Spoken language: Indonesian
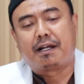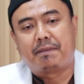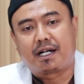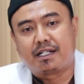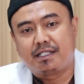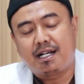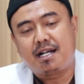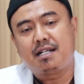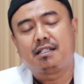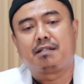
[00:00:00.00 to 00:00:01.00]
Nah
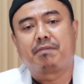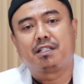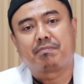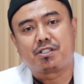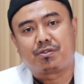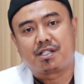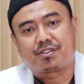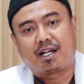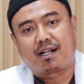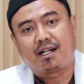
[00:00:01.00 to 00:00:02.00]
makanya tempat-tempat sunat
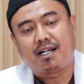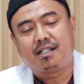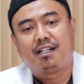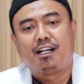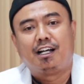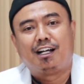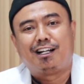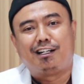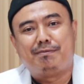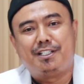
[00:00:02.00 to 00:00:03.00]
sekarang kan
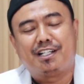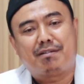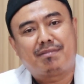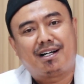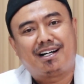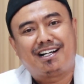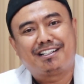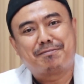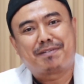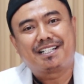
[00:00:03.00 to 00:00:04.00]
lebih
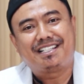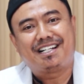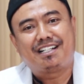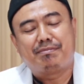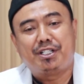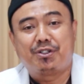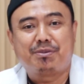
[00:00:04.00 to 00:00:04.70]
nyaman tempatnya, lebih